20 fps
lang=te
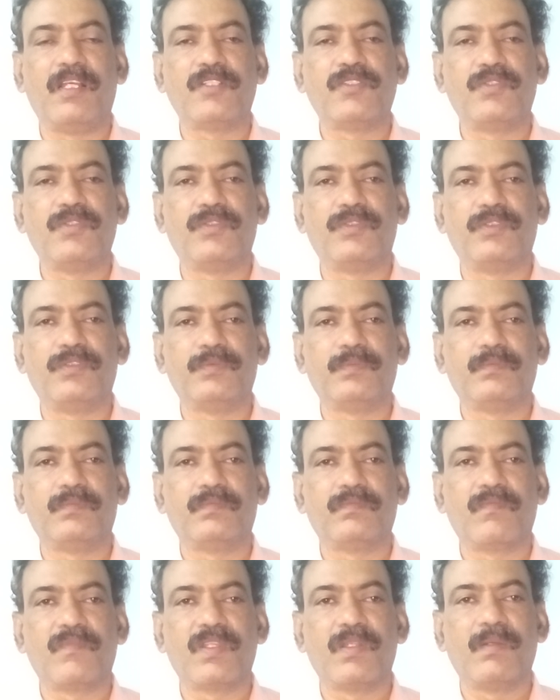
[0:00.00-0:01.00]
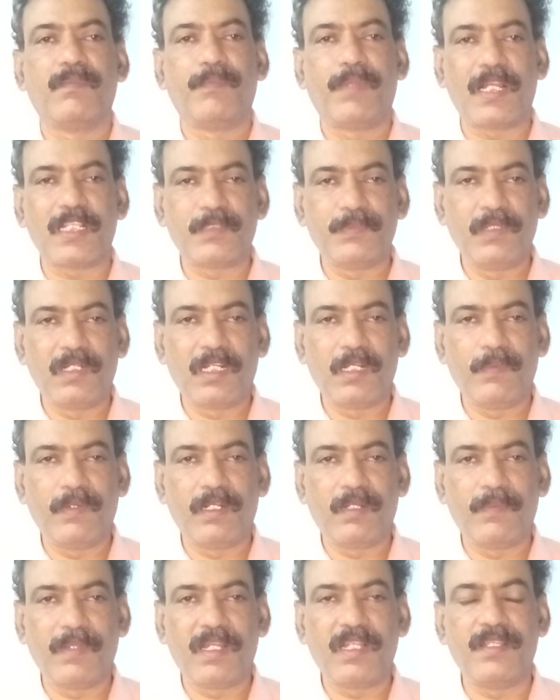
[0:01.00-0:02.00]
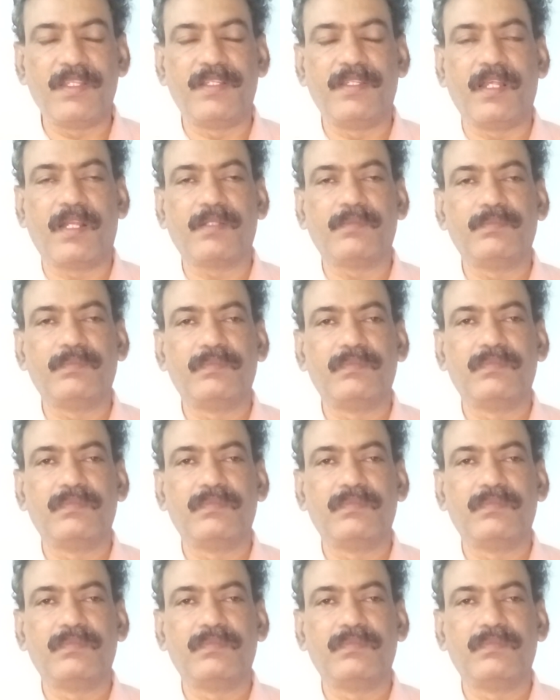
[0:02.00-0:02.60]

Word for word: చేస్తూ ప్రెస్ మీట్లు పెట్టి మరీ తిట్టారు